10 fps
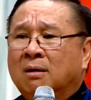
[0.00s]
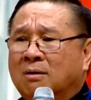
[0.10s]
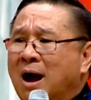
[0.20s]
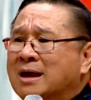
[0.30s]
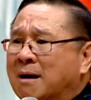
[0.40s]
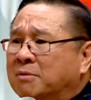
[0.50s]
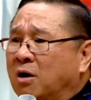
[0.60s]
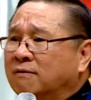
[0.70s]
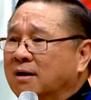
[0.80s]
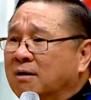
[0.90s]
Có ai dám
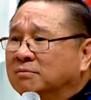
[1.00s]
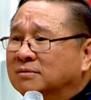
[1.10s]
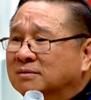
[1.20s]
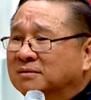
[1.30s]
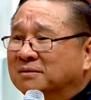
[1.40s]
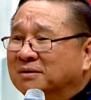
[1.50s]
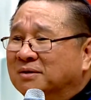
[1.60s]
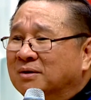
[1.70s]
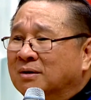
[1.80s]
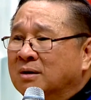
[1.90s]
nói vậy không?
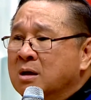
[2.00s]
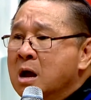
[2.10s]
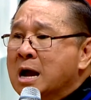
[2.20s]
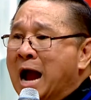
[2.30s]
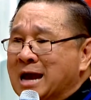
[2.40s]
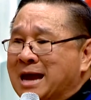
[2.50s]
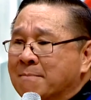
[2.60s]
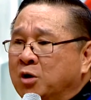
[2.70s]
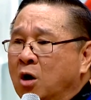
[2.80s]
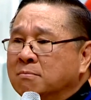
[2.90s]
Ngài
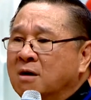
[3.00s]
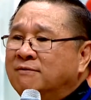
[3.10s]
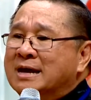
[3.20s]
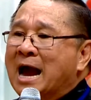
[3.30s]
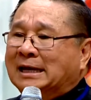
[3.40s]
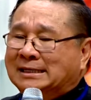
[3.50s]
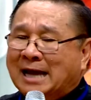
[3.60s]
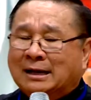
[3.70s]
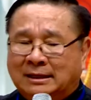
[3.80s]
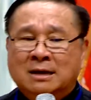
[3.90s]
dám nói bởi vì Ngài
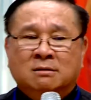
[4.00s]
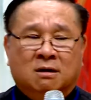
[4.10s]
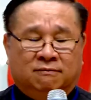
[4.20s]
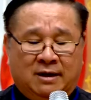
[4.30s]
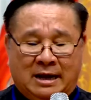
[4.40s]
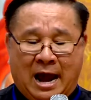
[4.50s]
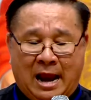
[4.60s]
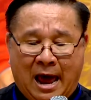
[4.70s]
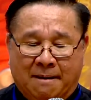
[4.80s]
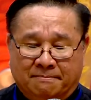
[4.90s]
xác tín được việc Ngài
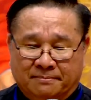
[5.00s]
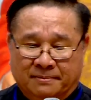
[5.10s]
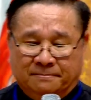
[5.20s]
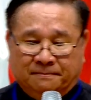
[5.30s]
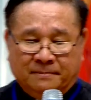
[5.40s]
làm.